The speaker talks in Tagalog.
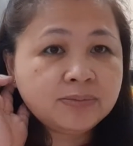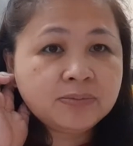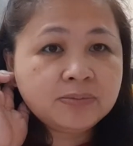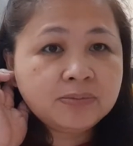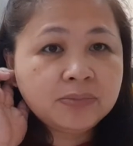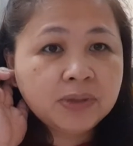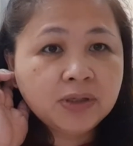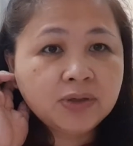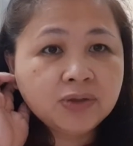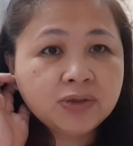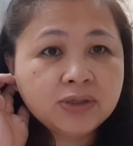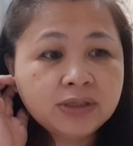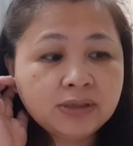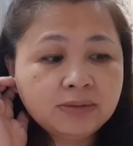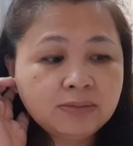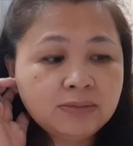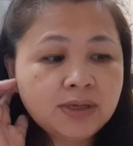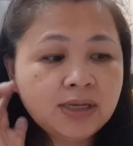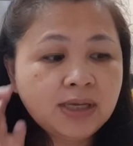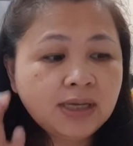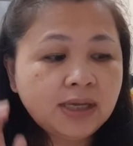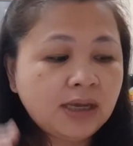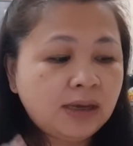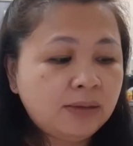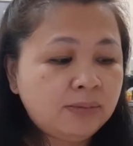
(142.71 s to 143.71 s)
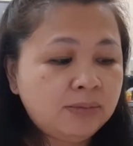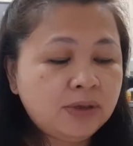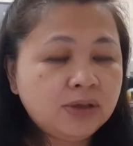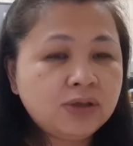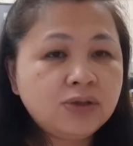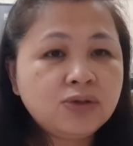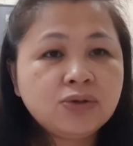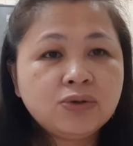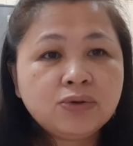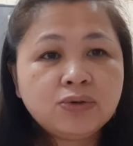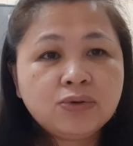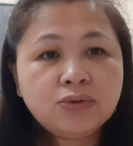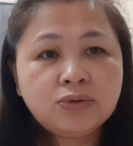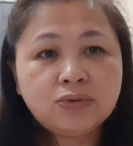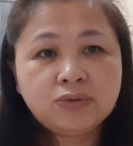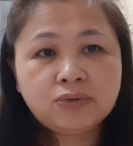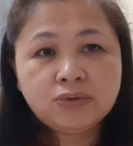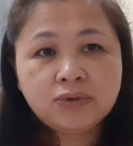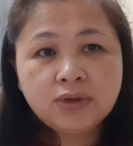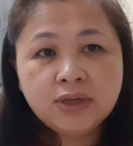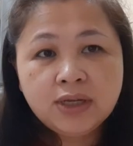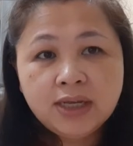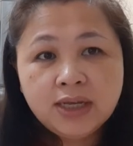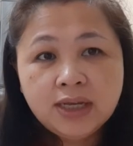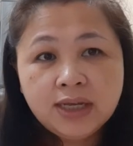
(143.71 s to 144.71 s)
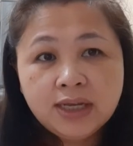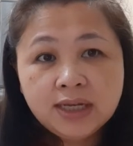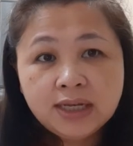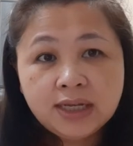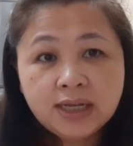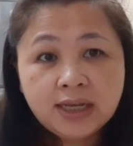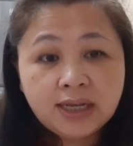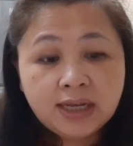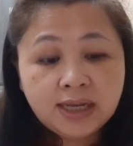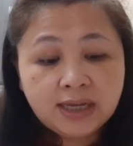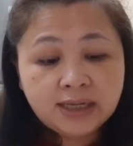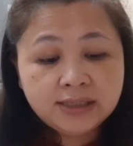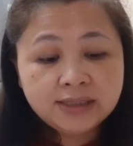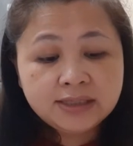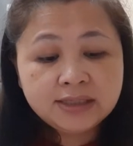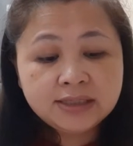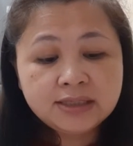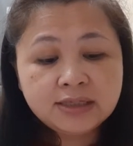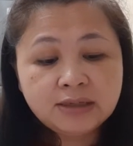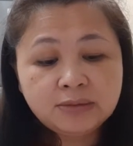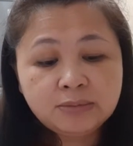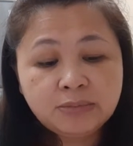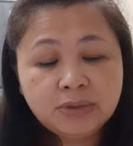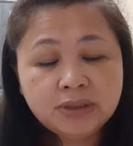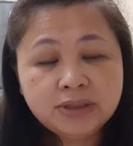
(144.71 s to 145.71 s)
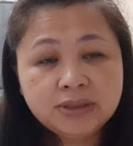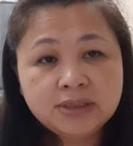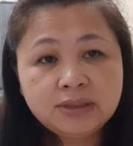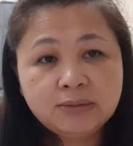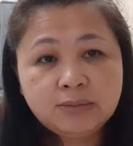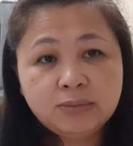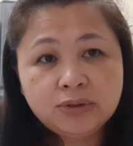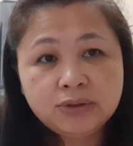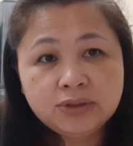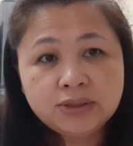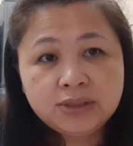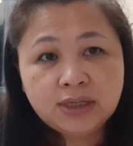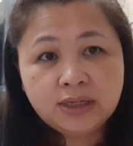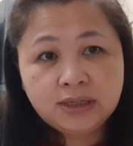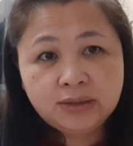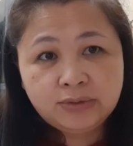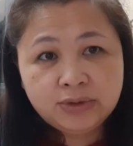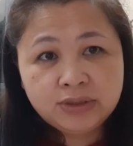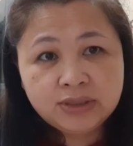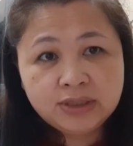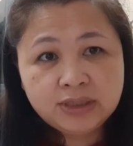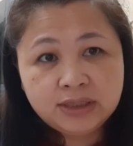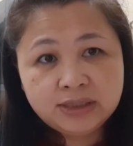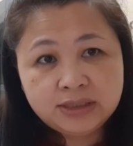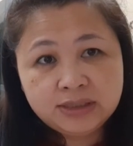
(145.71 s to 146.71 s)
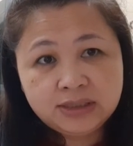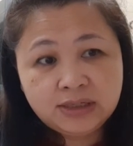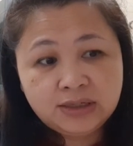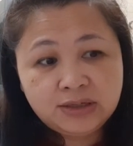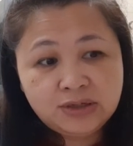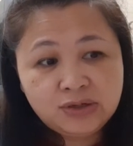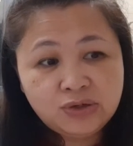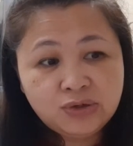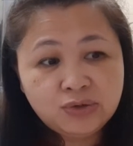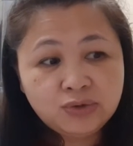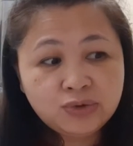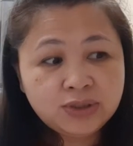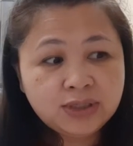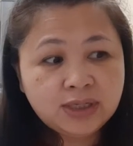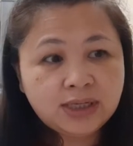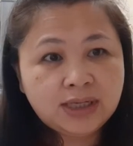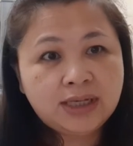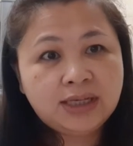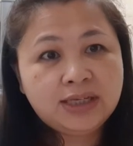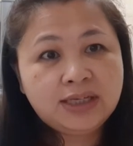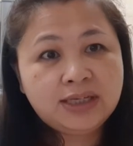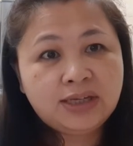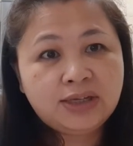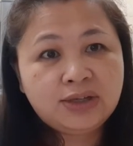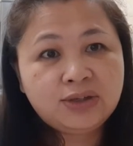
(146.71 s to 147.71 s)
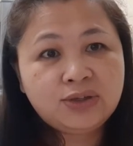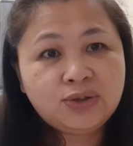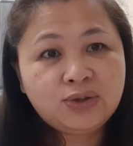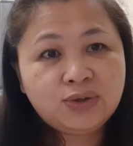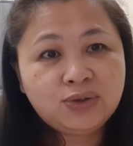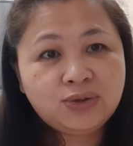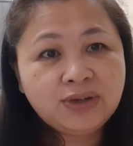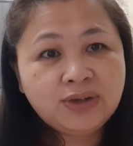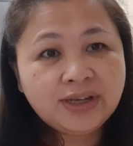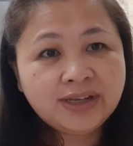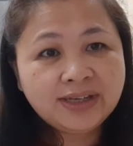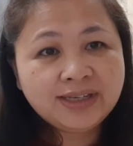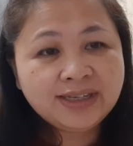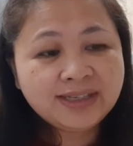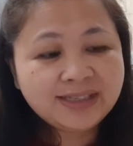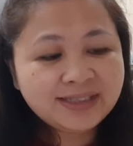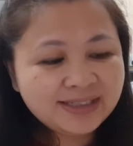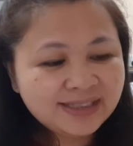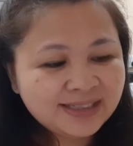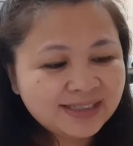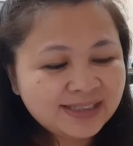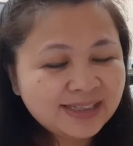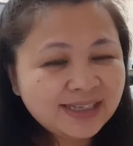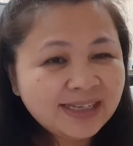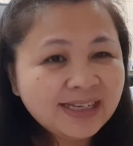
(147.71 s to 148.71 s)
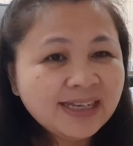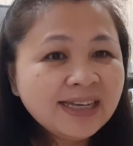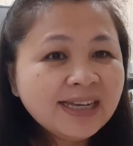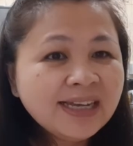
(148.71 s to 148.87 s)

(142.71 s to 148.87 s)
Pero si Mika, I'm not sure kung kakain siya ng vegetable sandwich kasi new sa kanya ito guys.